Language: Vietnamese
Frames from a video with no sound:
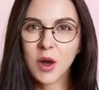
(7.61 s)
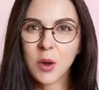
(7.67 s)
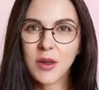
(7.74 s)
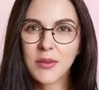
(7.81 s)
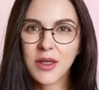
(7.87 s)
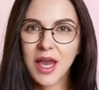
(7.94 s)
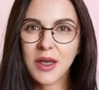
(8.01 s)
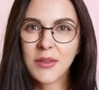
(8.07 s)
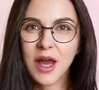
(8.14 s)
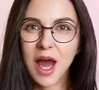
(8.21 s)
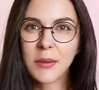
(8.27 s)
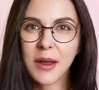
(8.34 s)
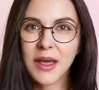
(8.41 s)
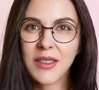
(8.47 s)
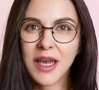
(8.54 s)
Quý vị và
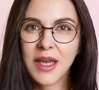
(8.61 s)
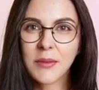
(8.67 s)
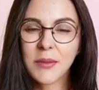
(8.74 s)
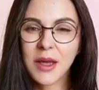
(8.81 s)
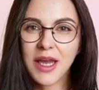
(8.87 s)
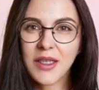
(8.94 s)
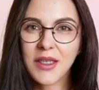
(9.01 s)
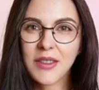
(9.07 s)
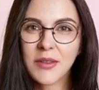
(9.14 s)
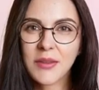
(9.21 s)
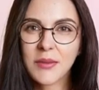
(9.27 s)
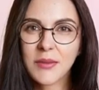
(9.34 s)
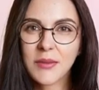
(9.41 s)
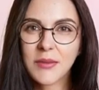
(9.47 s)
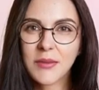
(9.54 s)
các bạn thân mến,
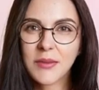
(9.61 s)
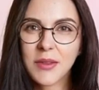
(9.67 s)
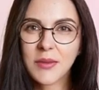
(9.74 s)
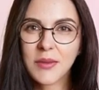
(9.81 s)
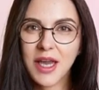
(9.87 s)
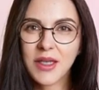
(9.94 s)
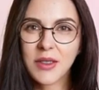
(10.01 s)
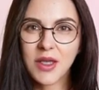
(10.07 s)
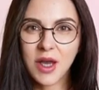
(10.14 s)
viên